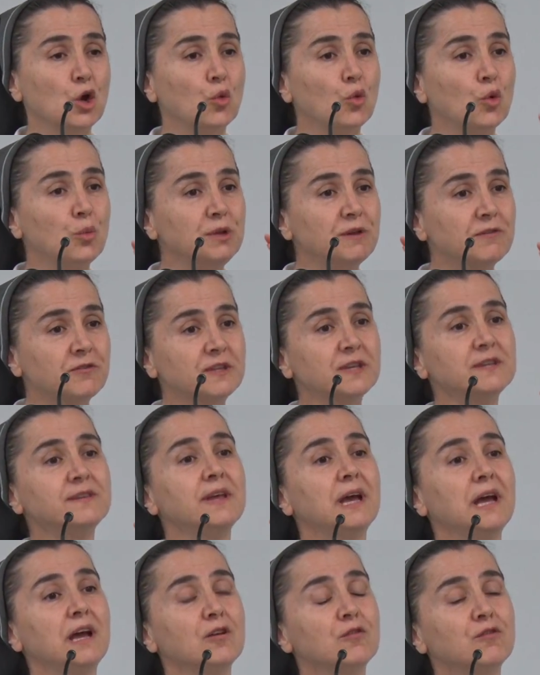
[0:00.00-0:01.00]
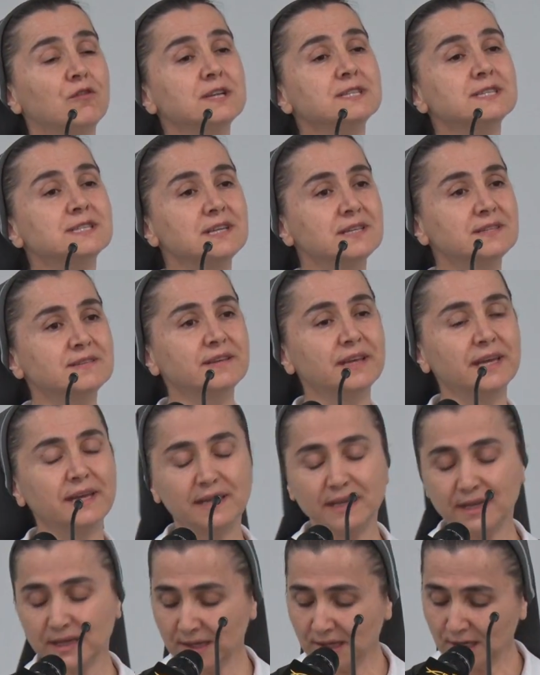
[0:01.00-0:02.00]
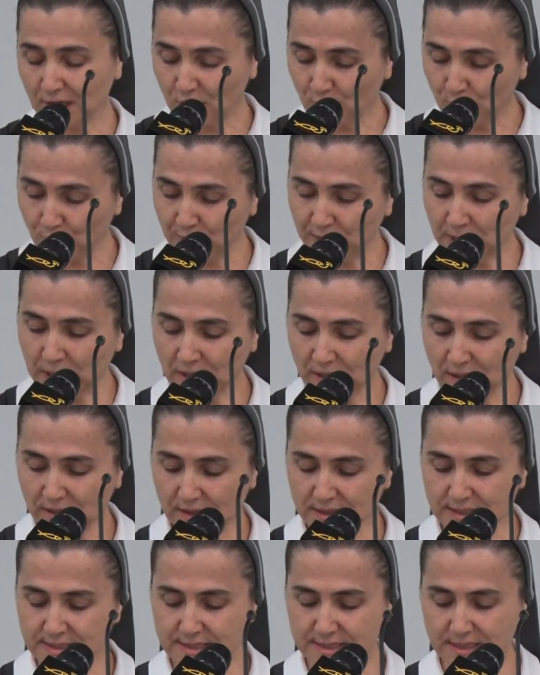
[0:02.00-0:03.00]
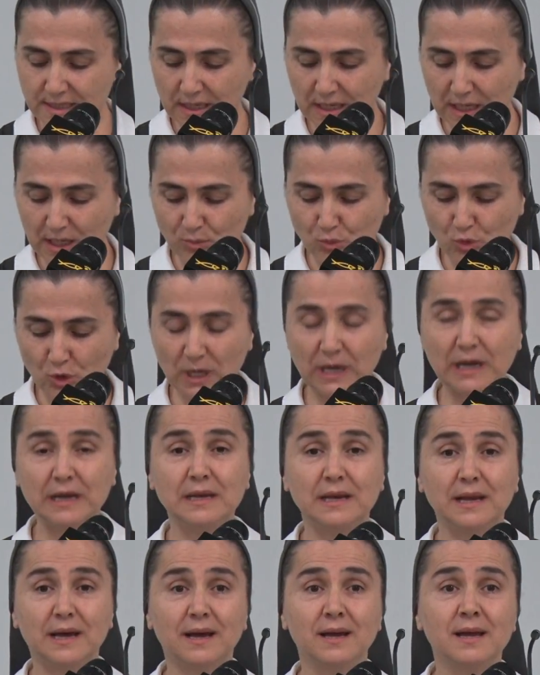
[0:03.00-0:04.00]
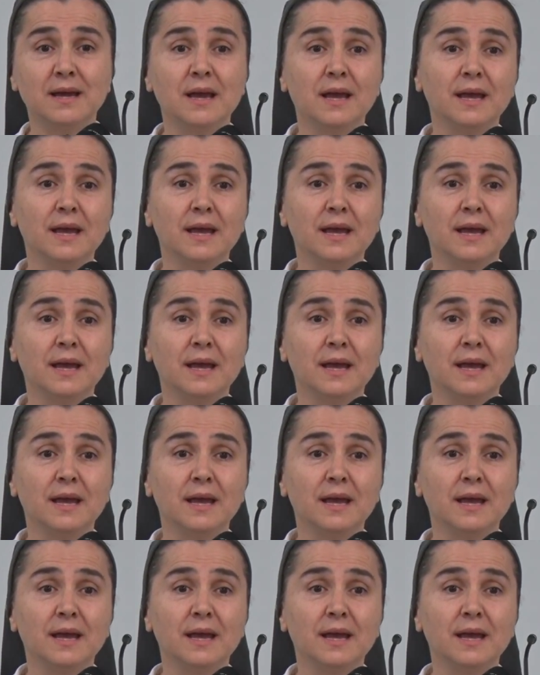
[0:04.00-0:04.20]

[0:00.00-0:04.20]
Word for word: وبيفتتح الفصل الثاني بنص المخلع